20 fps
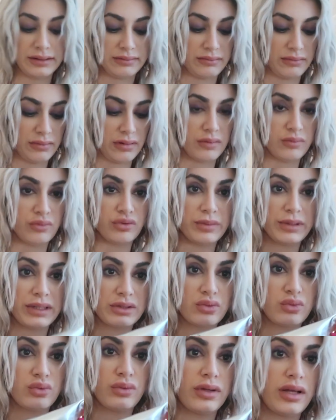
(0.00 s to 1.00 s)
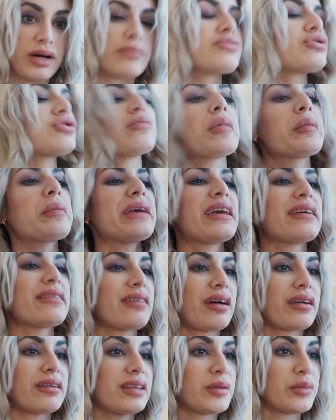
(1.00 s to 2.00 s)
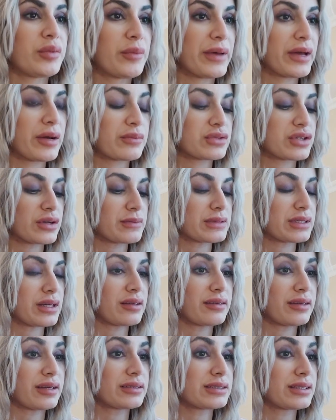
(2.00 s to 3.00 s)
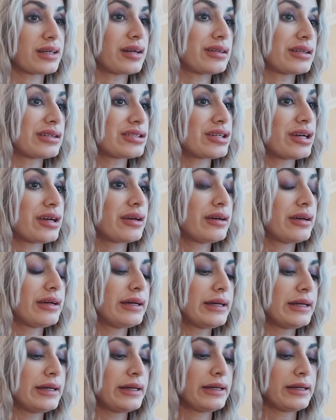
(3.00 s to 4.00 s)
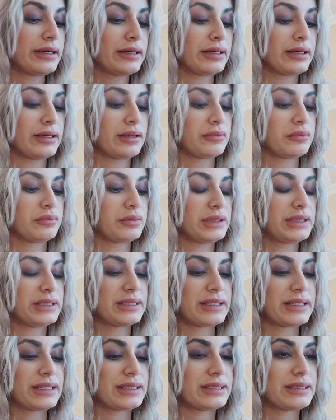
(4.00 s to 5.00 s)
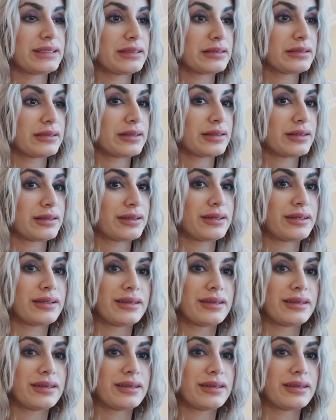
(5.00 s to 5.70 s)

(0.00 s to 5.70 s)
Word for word: ben bunu biraz kullanmışım ama yeter dibime yapacağım zaten sadece. Birine ay,